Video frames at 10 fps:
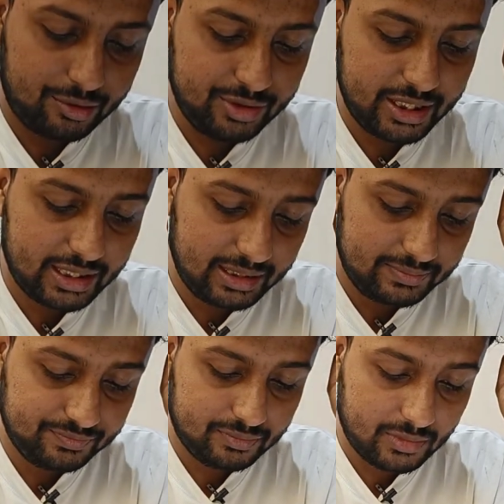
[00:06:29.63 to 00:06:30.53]
এখন যেটা
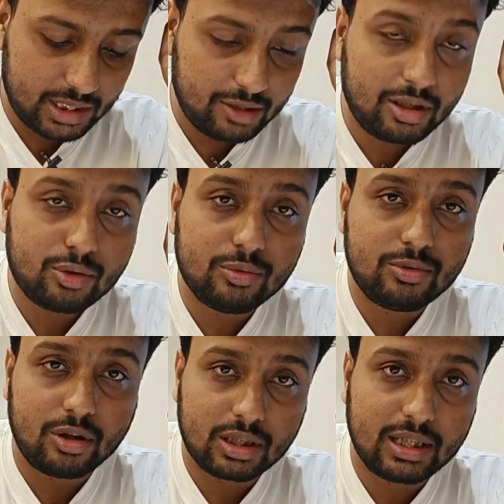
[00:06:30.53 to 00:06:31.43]
দেওয়া
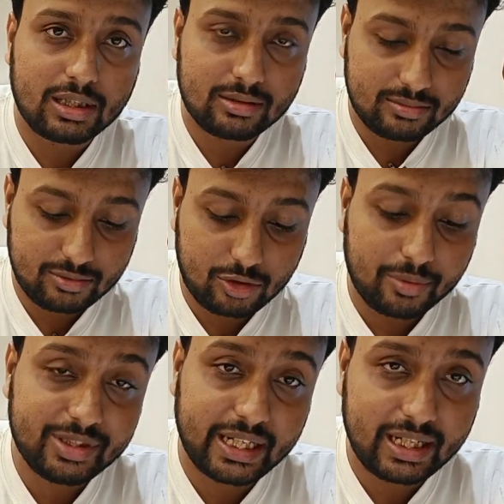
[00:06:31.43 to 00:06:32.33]
খুব দরকার
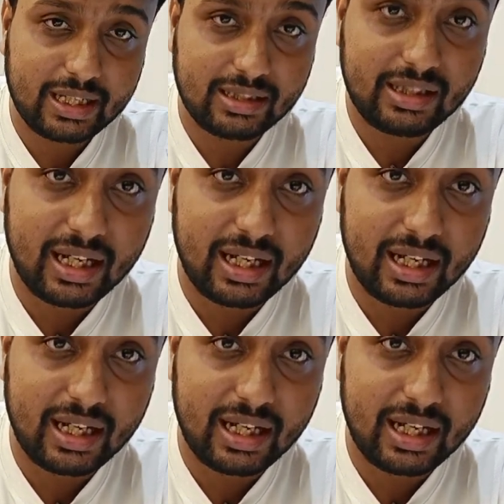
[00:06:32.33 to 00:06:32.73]
সব জায়গায়